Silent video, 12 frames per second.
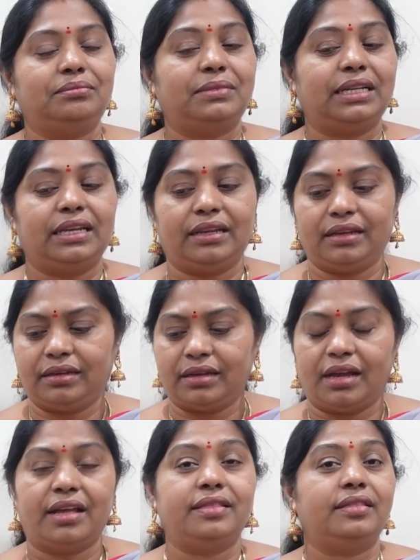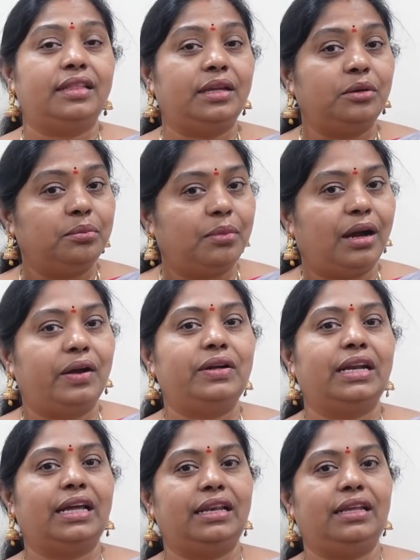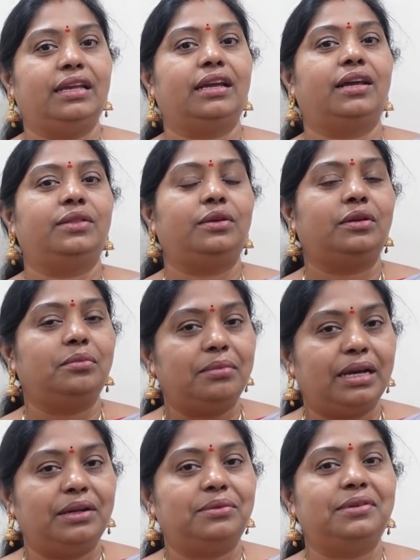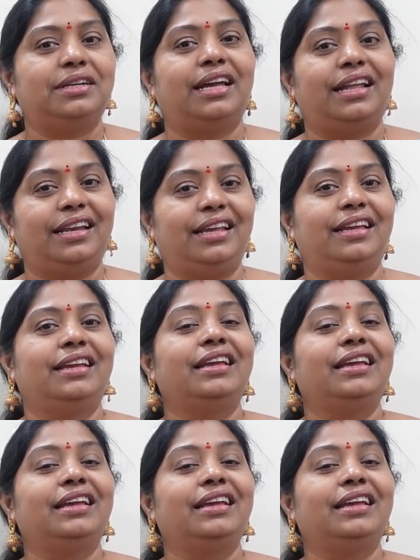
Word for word: మరి అందరూ బాగుండాలి అందులో మనం ఉండాలి